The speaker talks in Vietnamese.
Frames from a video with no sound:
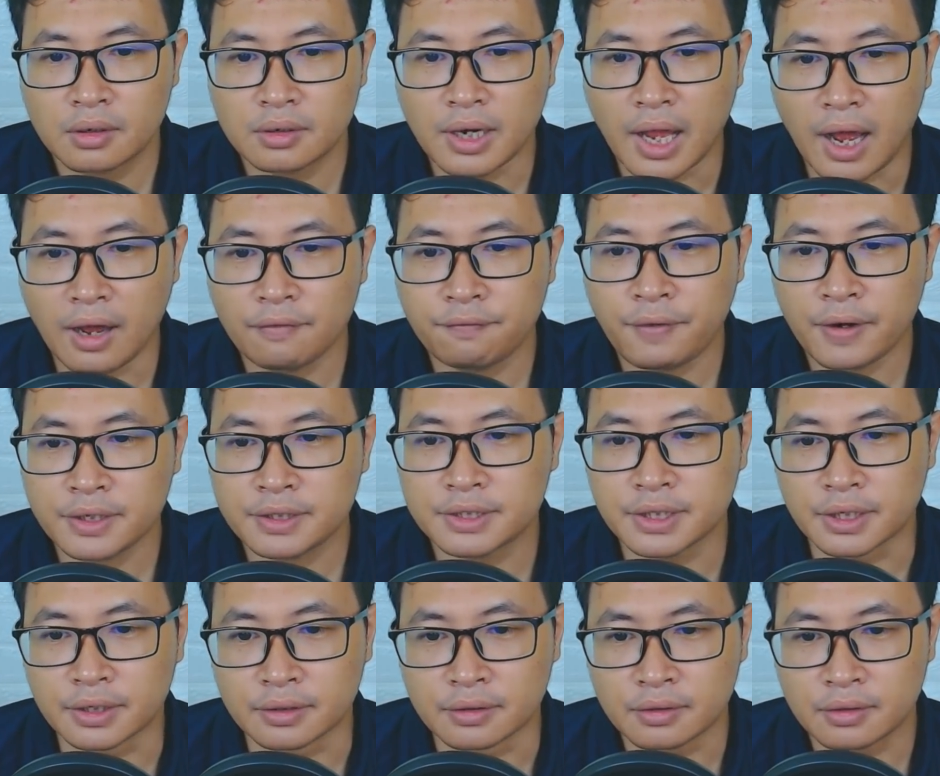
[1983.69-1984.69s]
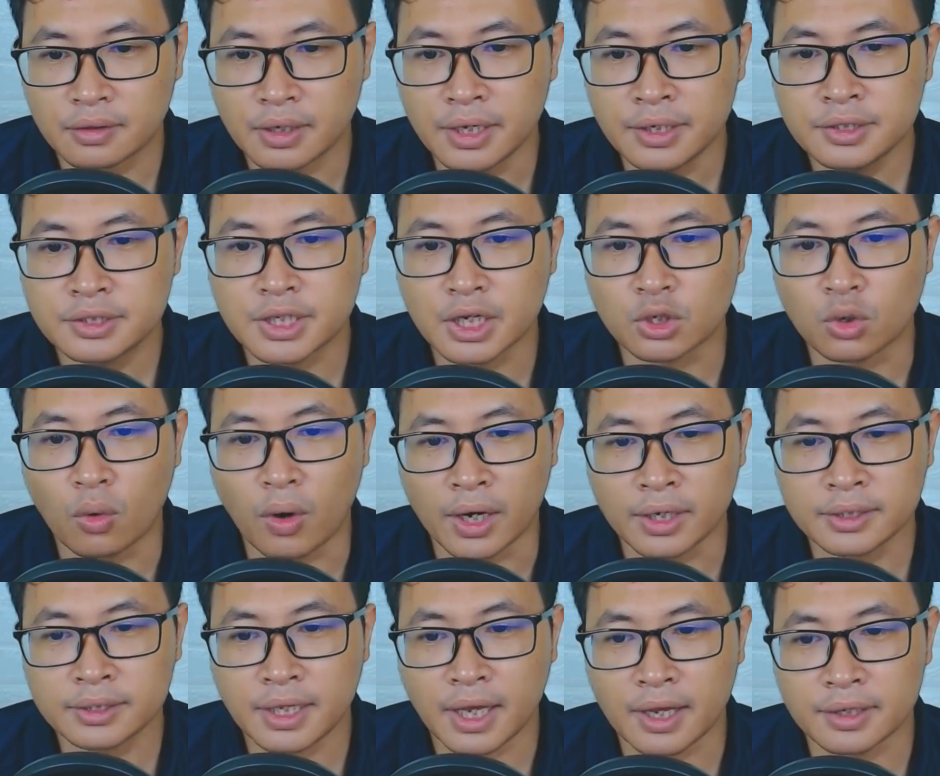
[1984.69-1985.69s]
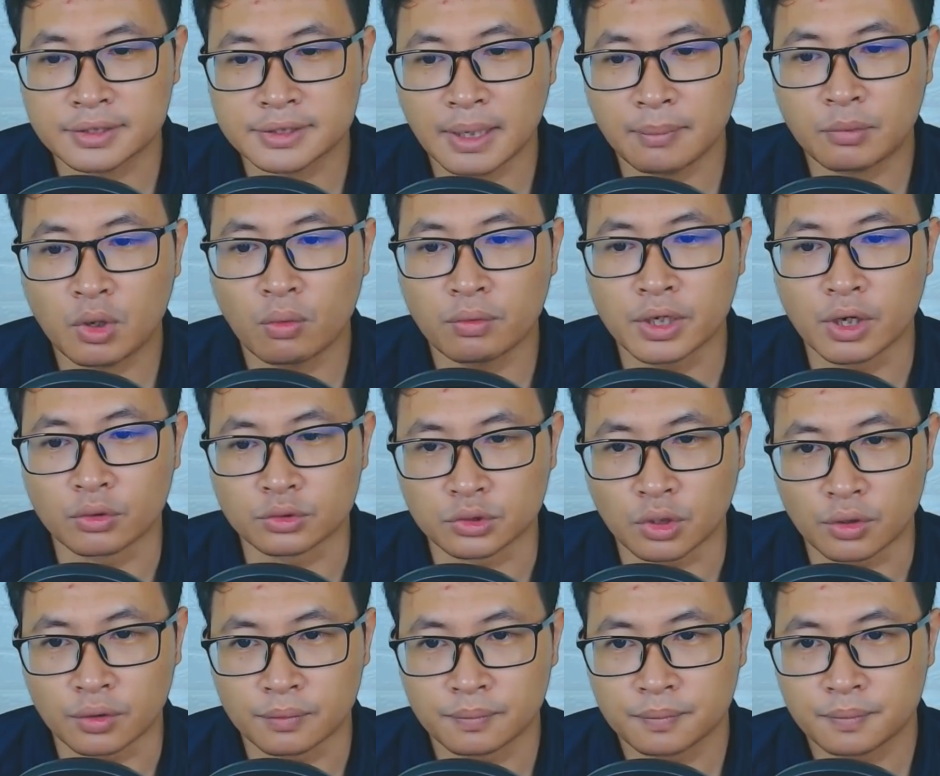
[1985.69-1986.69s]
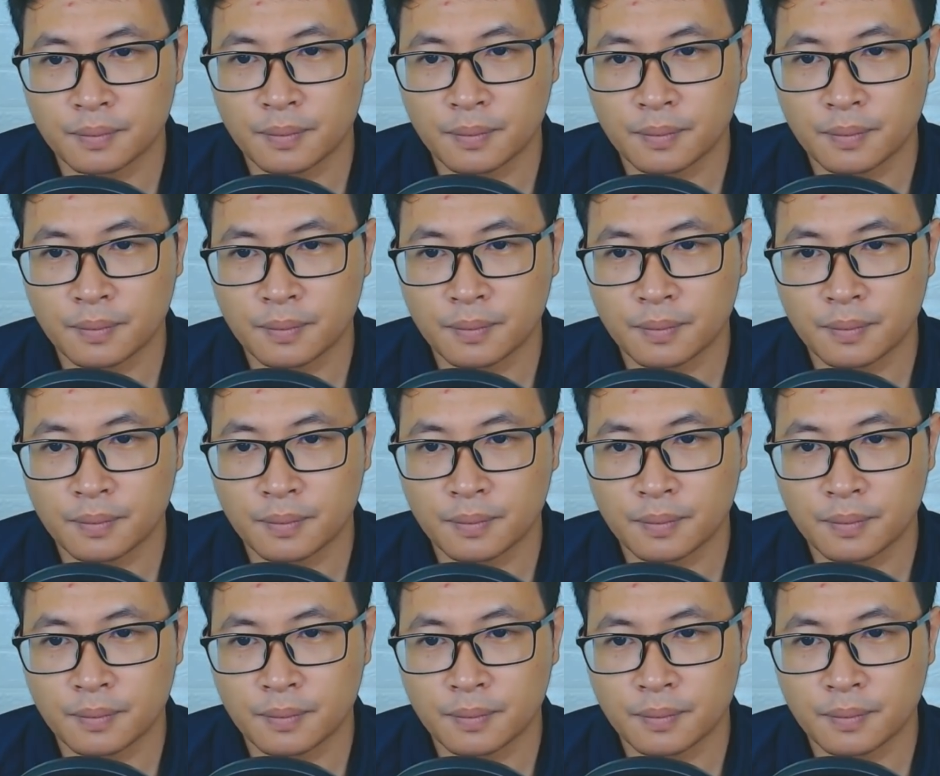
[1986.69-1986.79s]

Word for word: Đã phát triển đến trình độ hắn ta xem không hiểu rồi